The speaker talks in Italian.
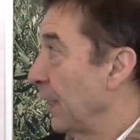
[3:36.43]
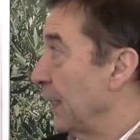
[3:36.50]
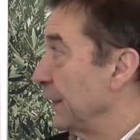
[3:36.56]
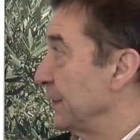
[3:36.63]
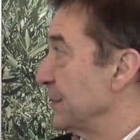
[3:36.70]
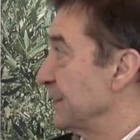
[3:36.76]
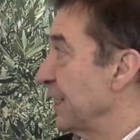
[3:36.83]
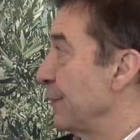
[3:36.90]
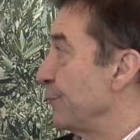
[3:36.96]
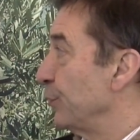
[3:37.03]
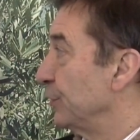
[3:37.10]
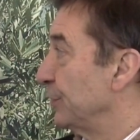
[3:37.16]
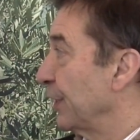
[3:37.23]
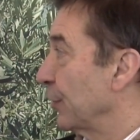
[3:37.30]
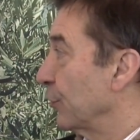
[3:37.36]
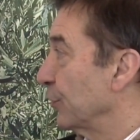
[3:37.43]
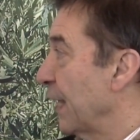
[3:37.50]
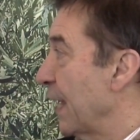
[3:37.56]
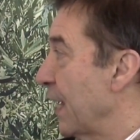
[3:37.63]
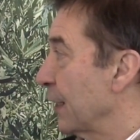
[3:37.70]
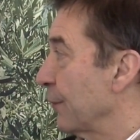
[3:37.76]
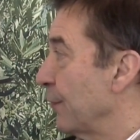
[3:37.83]
ad esempio il
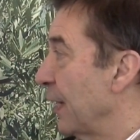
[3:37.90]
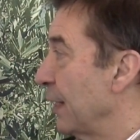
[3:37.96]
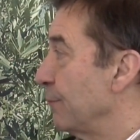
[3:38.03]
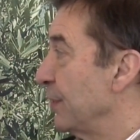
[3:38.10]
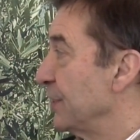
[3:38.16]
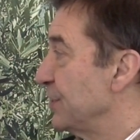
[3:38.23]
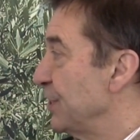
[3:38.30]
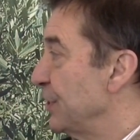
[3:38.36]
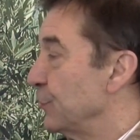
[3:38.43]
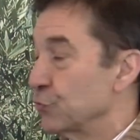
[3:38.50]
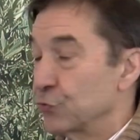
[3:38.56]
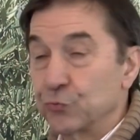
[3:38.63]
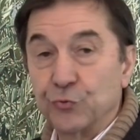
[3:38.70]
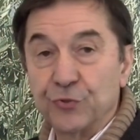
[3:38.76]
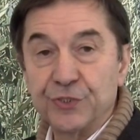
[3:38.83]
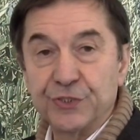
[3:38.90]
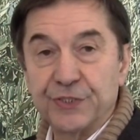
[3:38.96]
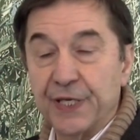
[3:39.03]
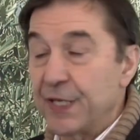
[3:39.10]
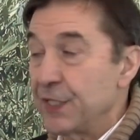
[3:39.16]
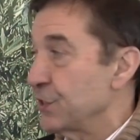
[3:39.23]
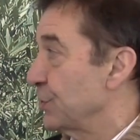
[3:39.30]
tricoderma, il Bacillus
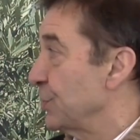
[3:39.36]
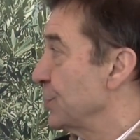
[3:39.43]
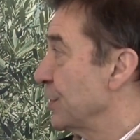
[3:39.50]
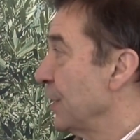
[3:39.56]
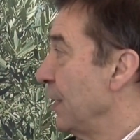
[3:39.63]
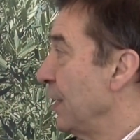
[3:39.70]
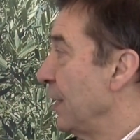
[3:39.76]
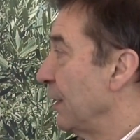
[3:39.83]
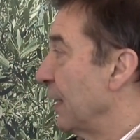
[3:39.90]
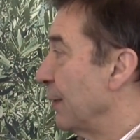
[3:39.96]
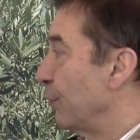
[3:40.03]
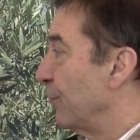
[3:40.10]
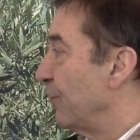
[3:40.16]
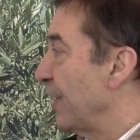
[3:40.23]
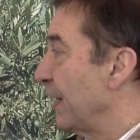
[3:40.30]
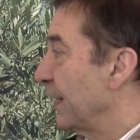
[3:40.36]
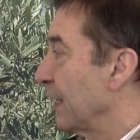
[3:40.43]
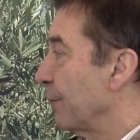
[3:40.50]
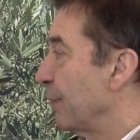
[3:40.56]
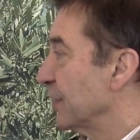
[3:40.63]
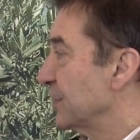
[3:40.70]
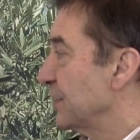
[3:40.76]
thuringiensis, la
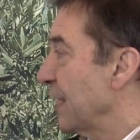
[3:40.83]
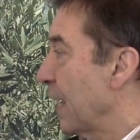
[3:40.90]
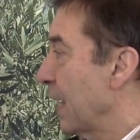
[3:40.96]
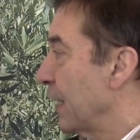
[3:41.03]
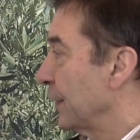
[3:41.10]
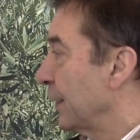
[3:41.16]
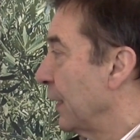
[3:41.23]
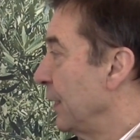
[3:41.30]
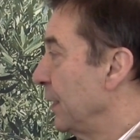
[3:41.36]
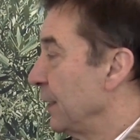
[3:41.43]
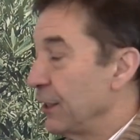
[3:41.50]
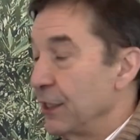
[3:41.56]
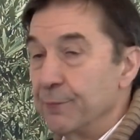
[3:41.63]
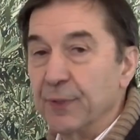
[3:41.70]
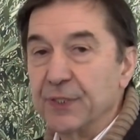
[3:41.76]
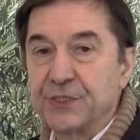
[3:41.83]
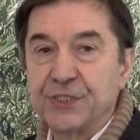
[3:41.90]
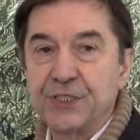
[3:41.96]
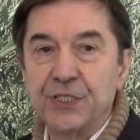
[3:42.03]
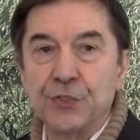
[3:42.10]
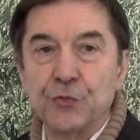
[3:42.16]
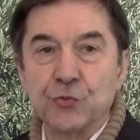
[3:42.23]
Boveria bassiana, il
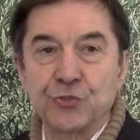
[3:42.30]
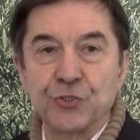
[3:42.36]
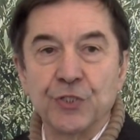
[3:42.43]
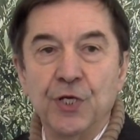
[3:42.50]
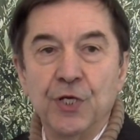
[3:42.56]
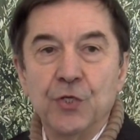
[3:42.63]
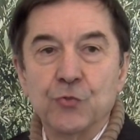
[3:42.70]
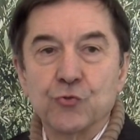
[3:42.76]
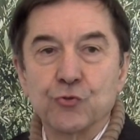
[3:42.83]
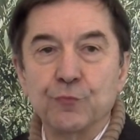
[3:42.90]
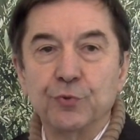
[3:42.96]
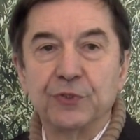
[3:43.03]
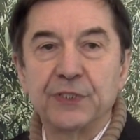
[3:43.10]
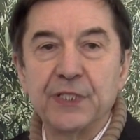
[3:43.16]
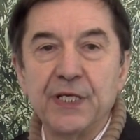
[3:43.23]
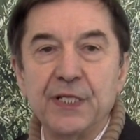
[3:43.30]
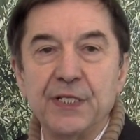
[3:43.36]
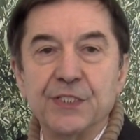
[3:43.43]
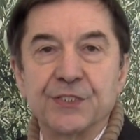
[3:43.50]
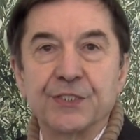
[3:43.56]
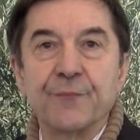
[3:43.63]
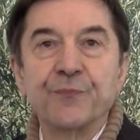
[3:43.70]
Bacillus
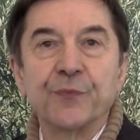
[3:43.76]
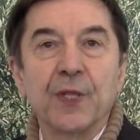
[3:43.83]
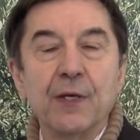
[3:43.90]
subutilis.